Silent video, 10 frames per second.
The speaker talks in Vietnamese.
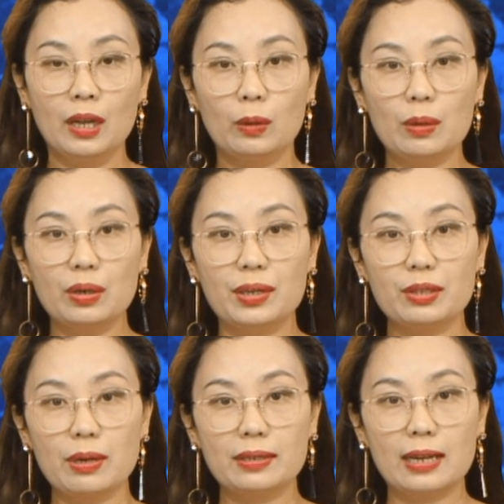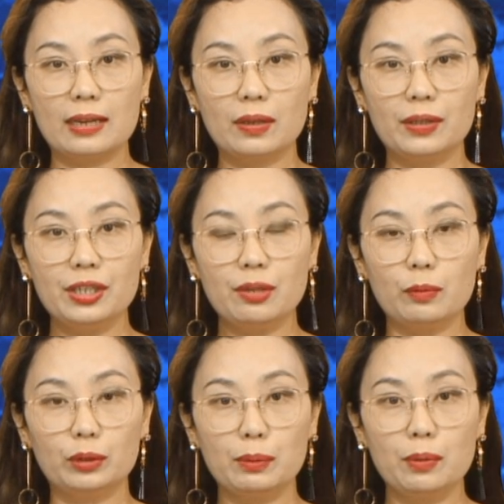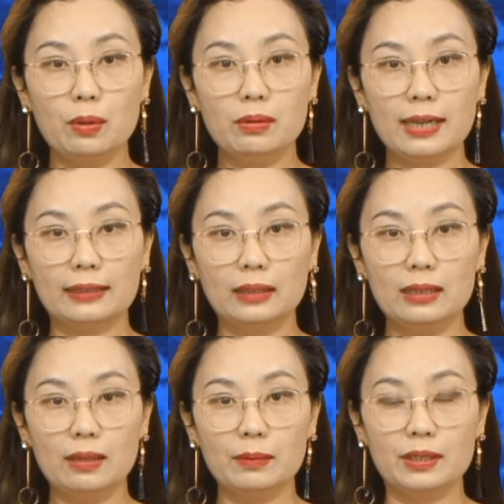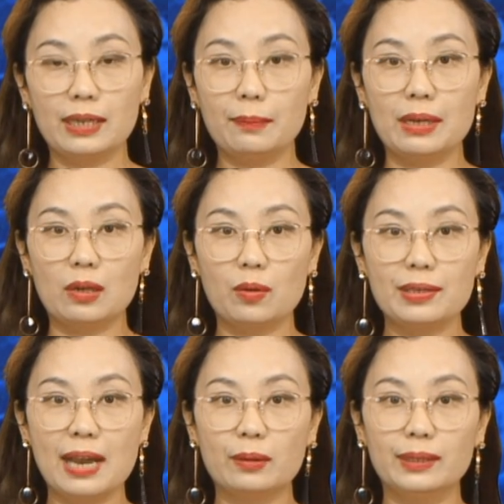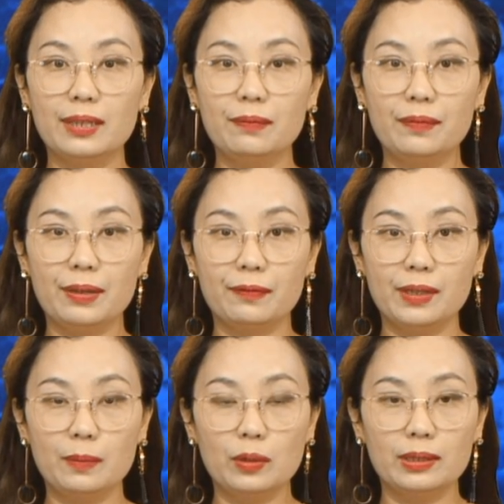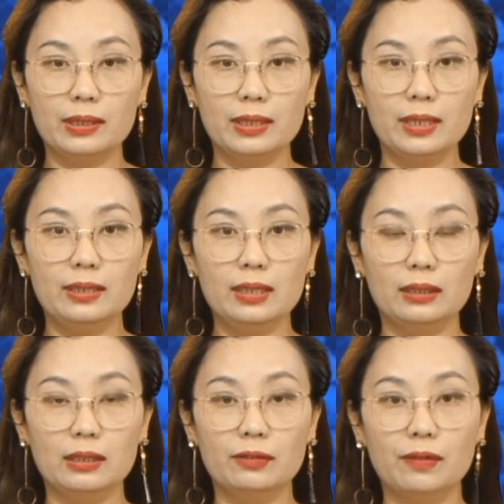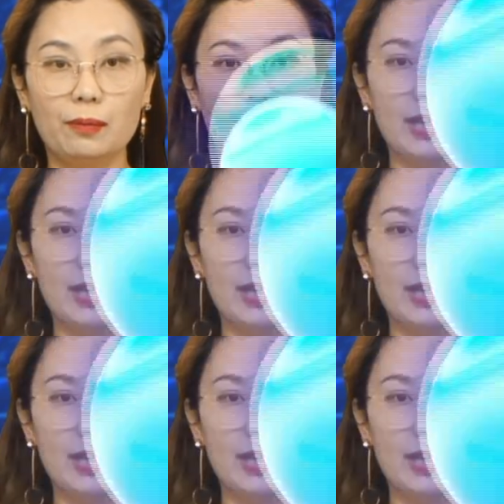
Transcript: Quân đội Israel đã nói trong một tuyên bố kẻ tấn công được trang bị con dao tiến về phía một người lính lực lượng phòng vệ